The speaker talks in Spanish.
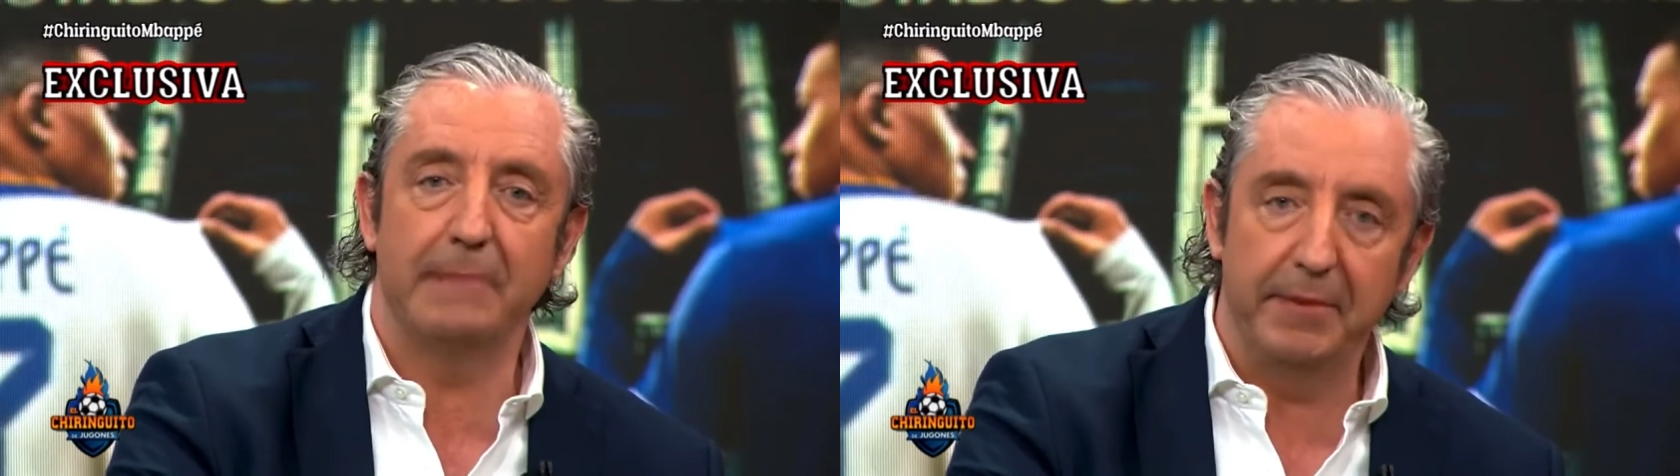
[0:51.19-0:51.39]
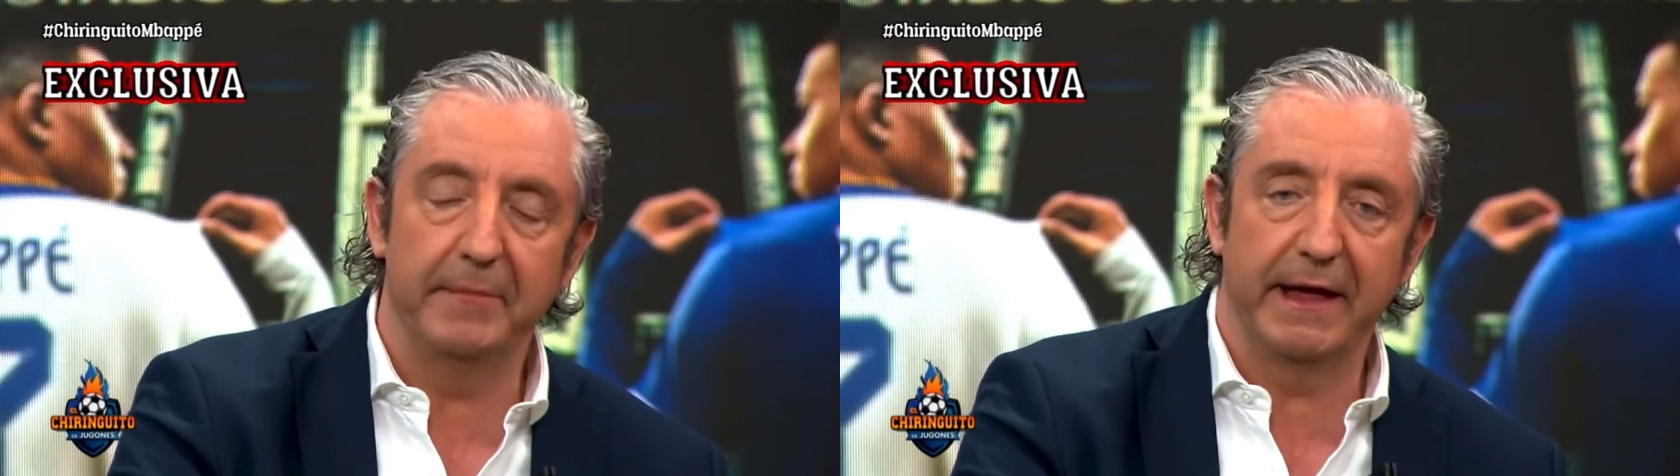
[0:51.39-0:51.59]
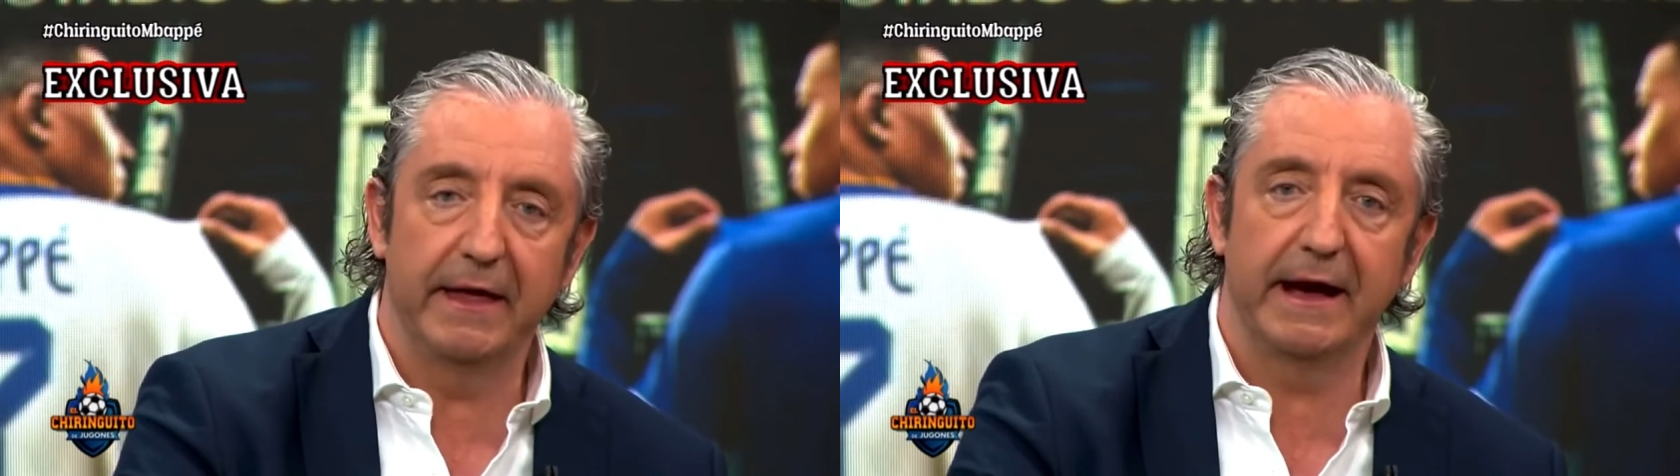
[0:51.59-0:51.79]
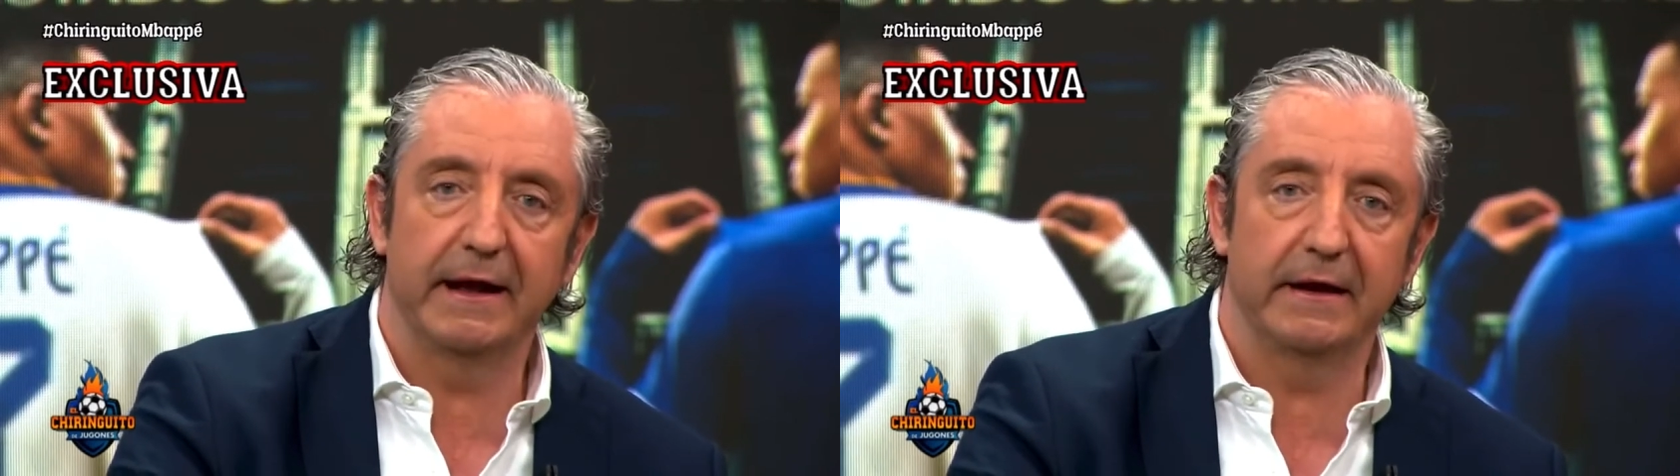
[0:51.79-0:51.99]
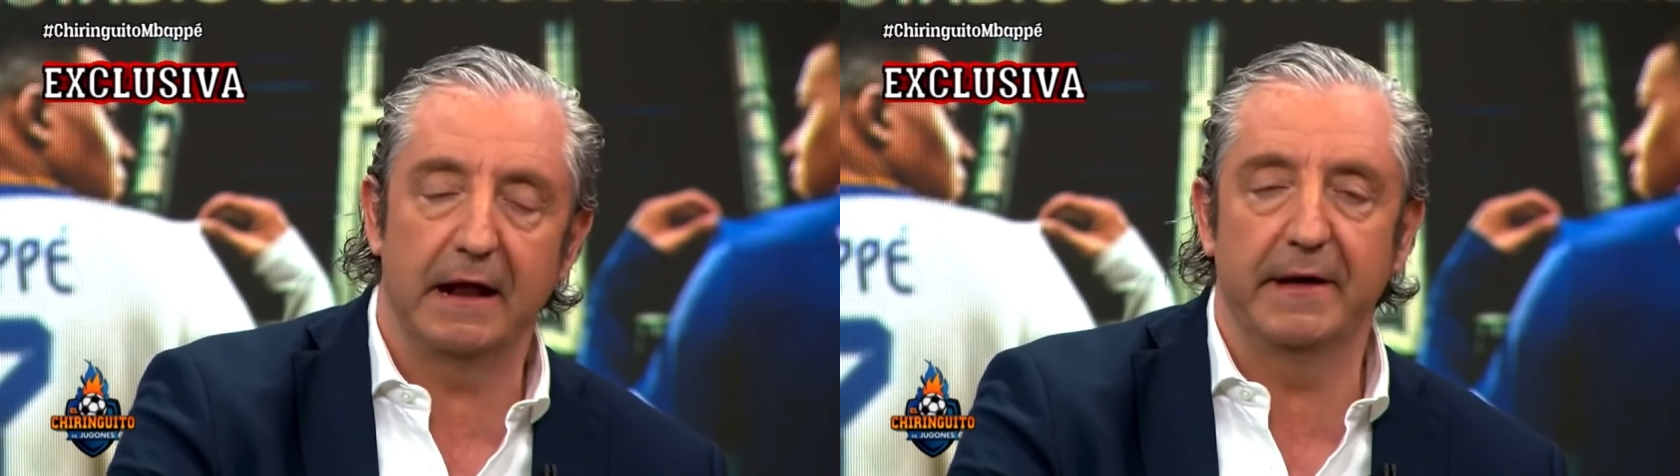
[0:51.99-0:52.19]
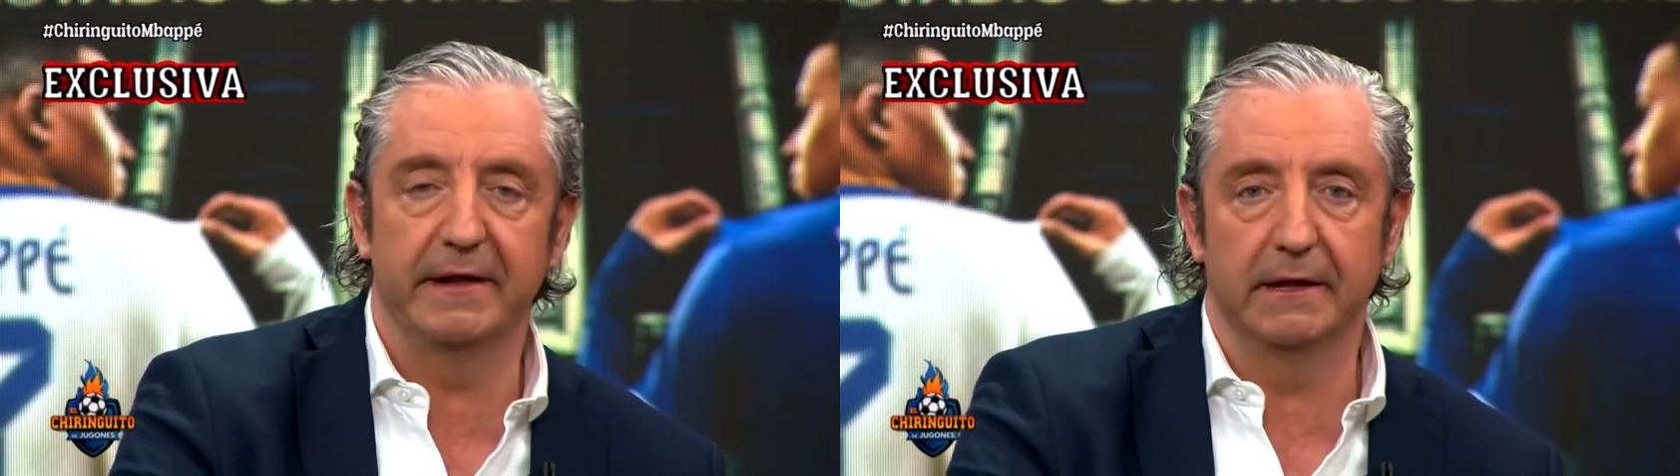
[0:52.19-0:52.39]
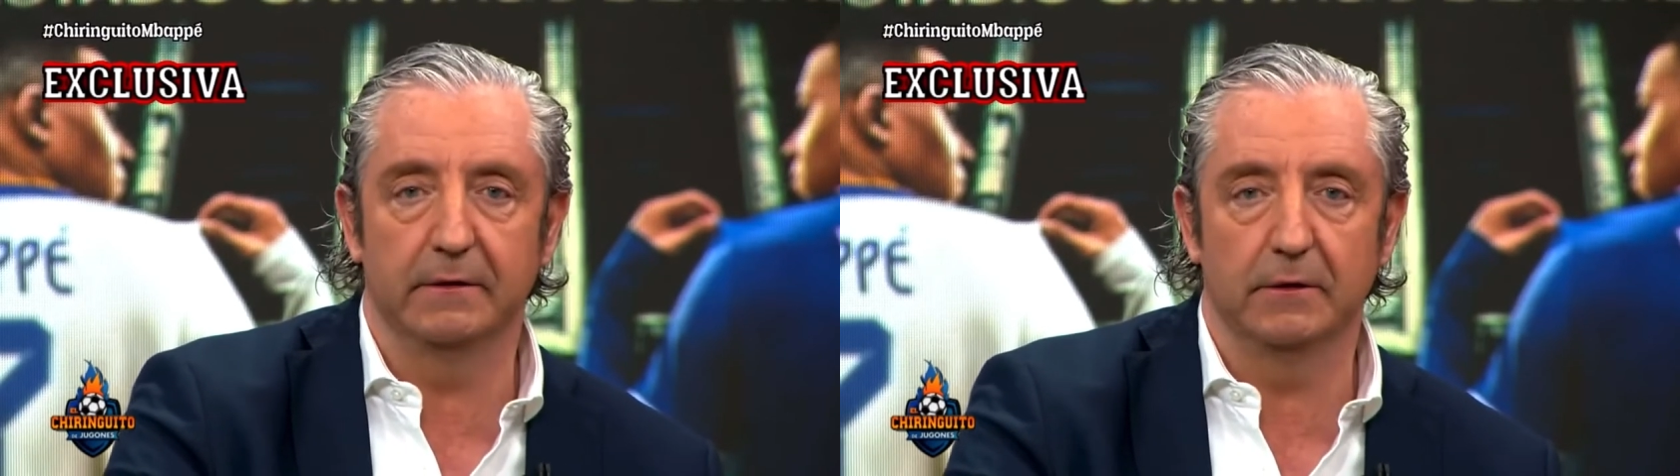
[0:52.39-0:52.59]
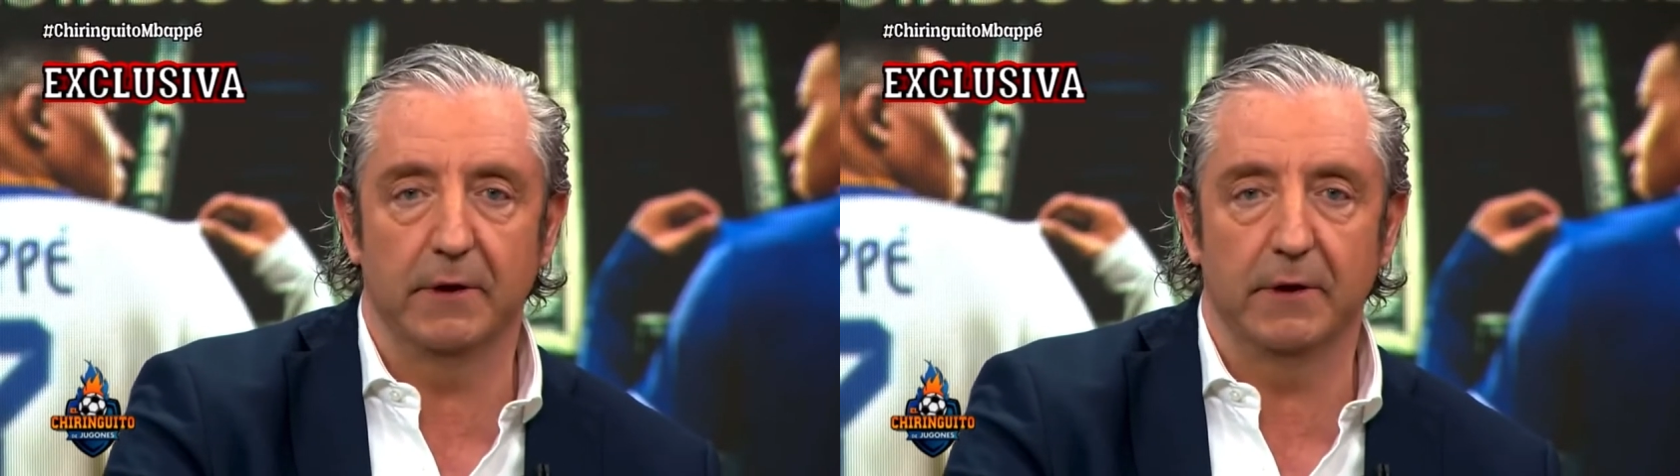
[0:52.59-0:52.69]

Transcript: Mbappé vaya a llegar al Real Madrid.